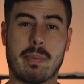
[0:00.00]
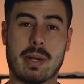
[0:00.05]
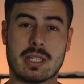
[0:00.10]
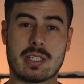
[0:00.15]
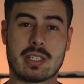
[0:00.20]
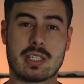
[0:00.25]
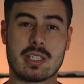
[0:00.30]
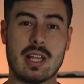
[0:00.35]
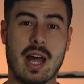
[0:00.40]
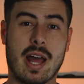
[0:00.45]

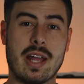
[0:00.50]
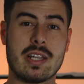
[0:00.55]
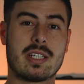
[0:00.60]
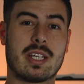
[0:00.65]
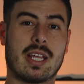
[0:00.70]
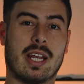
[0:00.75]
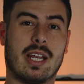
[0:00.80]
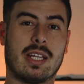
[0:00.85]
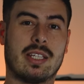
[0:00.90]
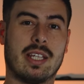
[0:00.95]
praticidade
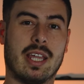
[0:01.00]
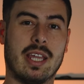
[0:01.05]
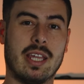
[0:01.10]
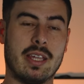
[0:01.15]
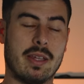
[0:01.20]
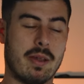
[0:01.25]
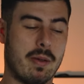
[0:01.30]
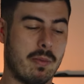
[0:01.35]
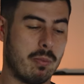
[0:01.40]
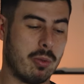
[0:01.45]
que ela tem,
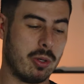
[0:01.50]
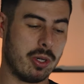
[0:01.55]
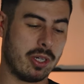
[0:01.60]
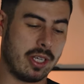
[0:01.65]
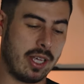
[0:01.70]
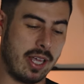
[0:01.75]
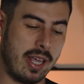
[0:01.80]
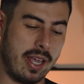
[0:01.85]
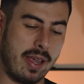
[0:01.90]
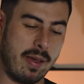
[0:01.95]

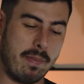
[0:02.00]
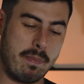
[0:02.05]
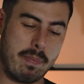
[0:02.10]
porque